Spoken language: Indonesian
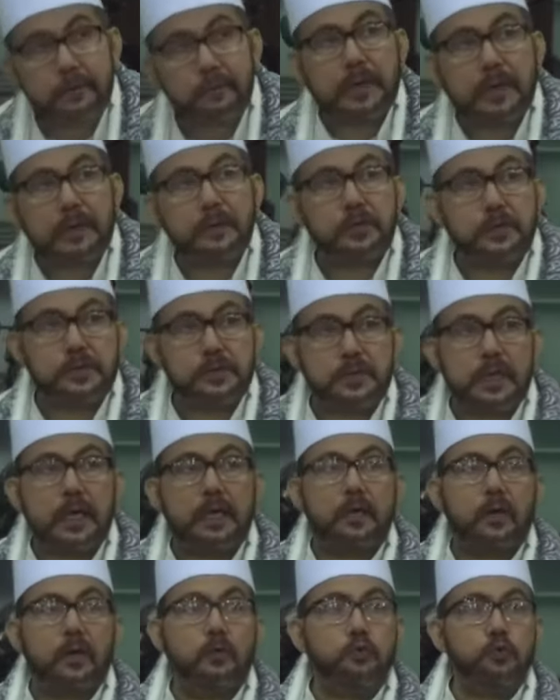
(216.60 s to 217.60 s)
fardi
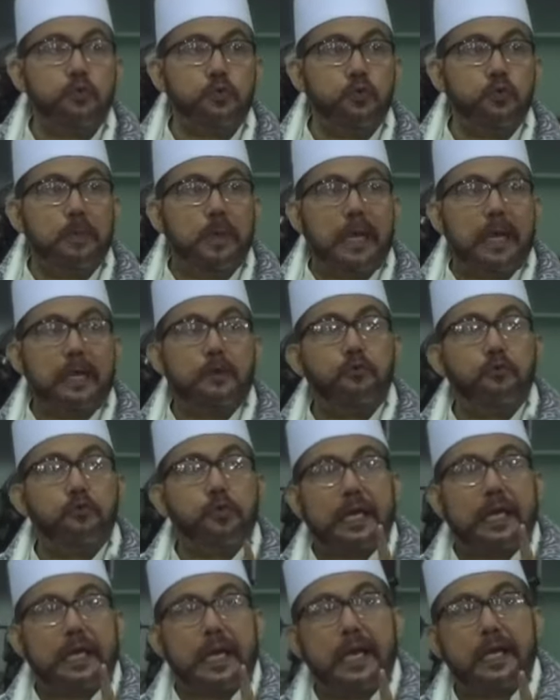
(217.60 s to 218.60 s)
syahrir untuk
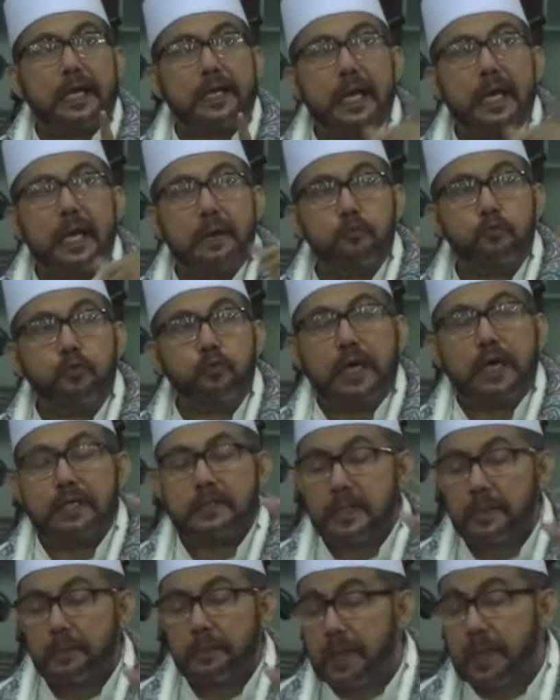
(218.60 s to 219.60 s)
melakukan ada
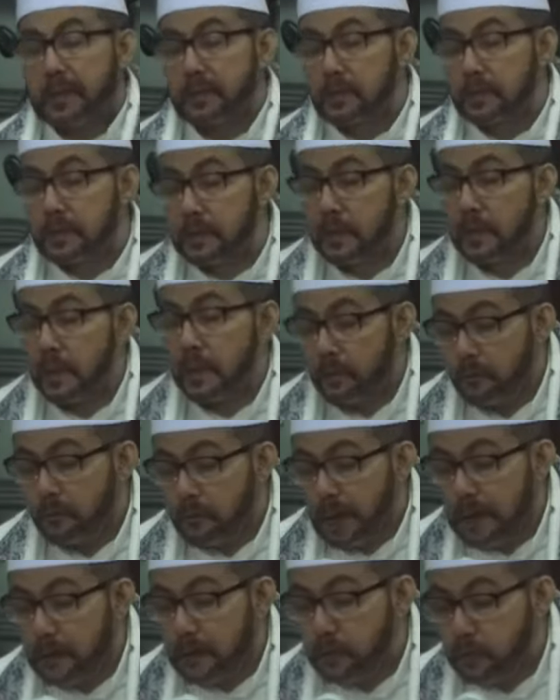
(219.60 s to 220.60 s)
puasa fardi
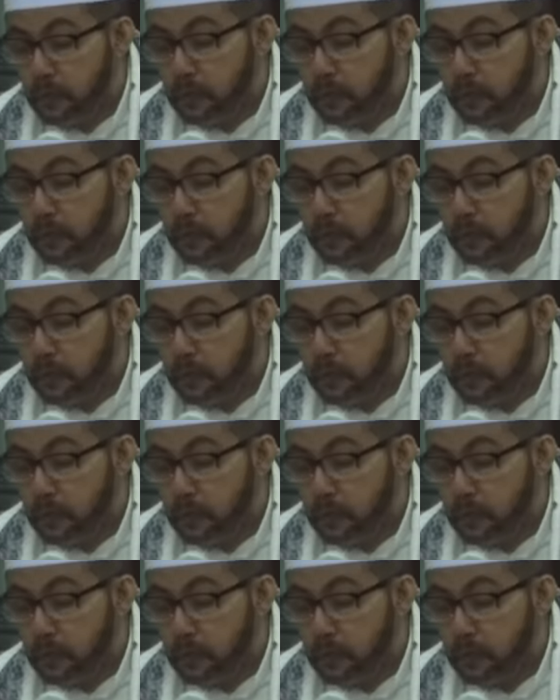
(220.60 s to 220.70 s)
fardu